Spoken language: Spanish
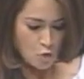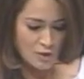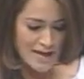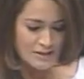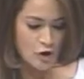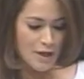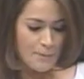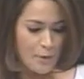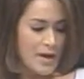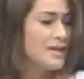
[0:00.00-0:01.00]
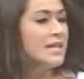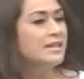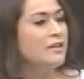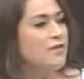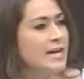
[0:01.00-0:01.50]
Un rasgo que puede
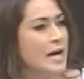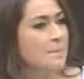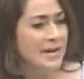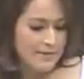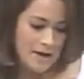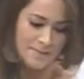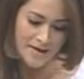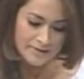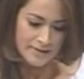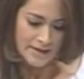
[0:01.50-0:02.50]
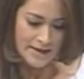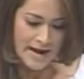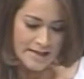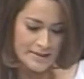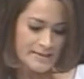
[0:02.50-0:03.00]
identificar plenamente
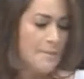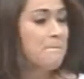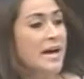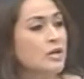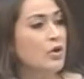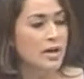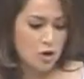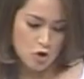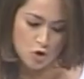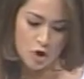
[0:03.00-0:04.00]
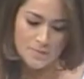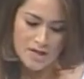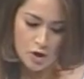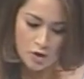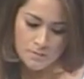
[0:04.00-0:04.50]
al desempeño
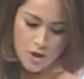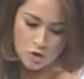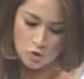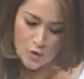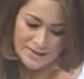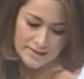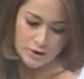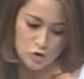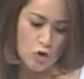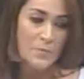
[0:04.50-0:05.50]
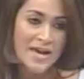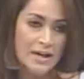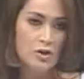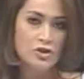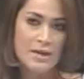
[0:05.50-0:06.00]
económico durante los
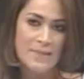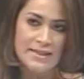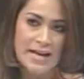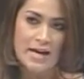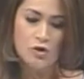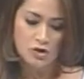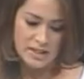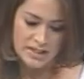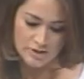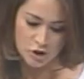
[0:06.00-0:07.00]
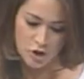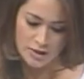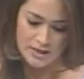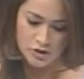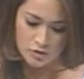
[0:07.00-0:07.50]
gobiernos emanados en
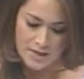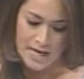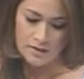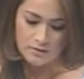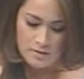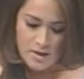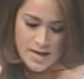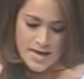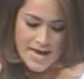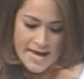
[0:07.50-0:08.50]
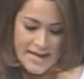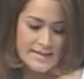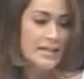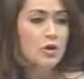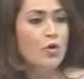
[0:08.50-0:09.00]
acción nacional
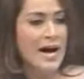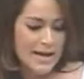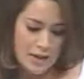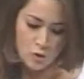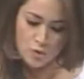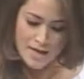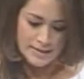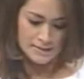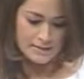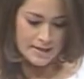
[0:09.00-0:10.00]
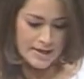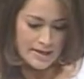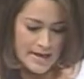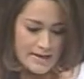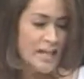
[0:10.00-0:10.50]
es sin lugar a dudas
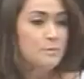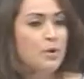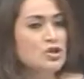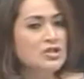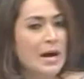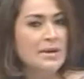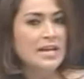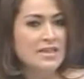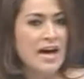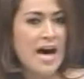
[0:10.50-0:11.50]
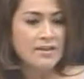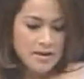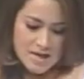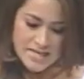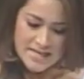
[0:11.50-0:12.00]
la responsabilidad
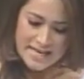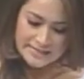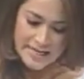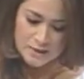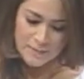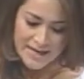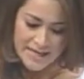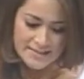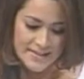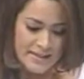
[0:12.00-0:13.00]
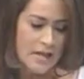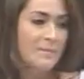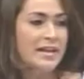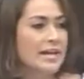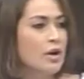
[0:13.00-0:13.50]
y la transparencia en
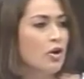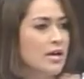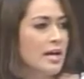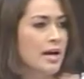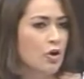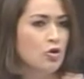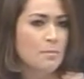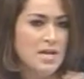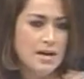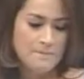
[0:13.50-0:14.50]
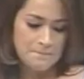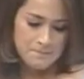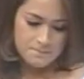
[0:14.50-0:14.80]
el manejo de la economía.